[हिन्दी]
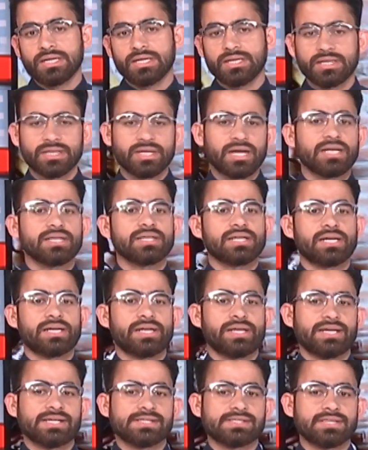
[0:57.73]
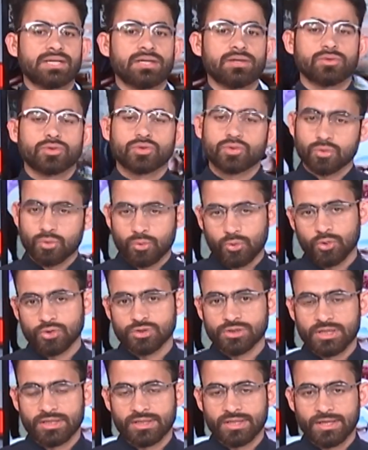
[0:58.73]
ईरान का नया साल शुरू हो
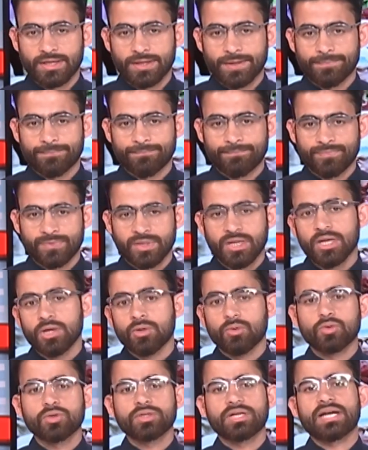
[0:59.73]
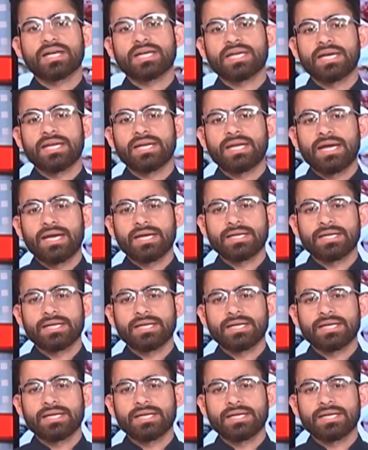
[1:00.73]
जाता है उनका कहना है